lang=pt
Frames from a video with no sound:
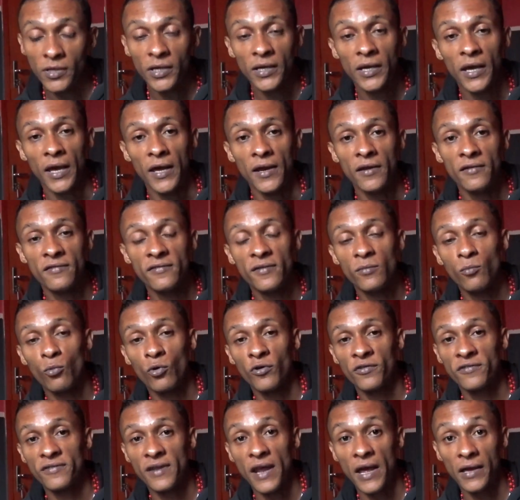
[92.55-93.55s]
querem se
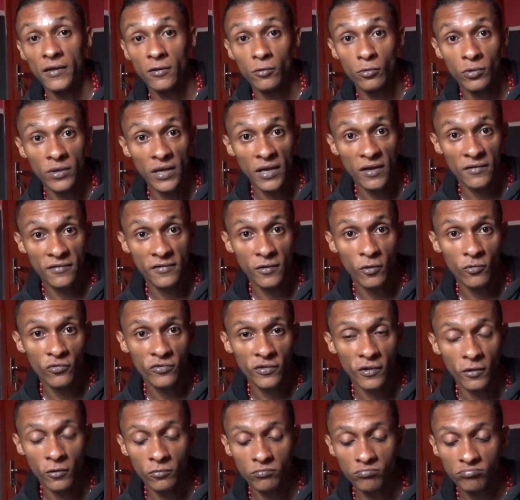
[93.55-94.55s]
mostrar aquilo que elas não
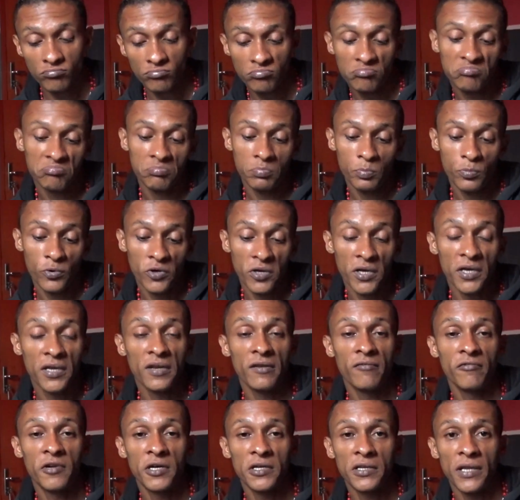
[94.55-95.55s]
são porque
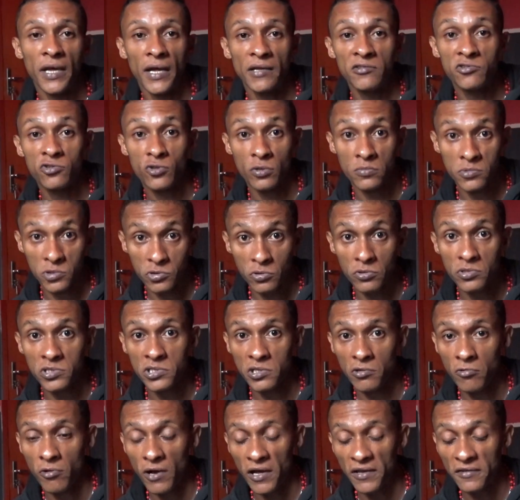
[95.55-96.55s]
na verdade somos todos
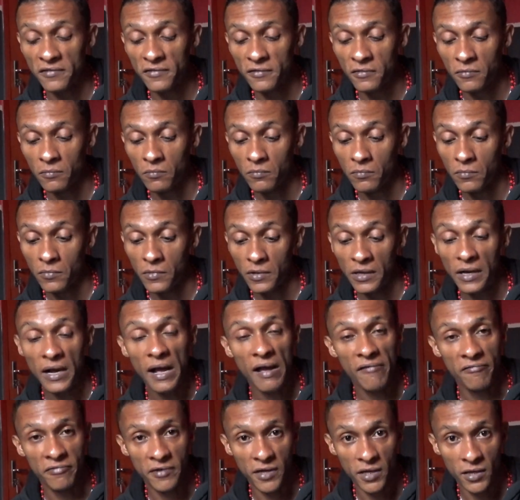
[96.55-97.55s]
iguais,
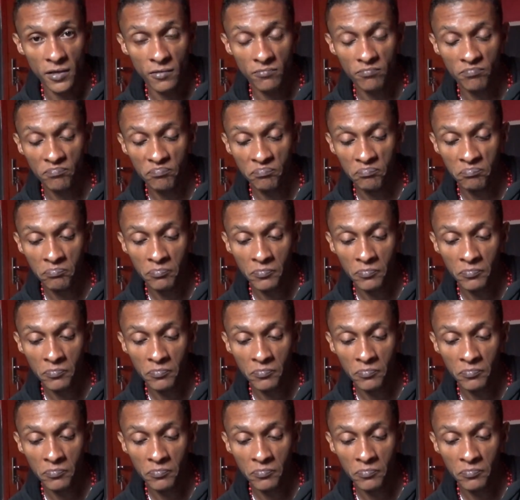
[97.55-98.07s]
caveira.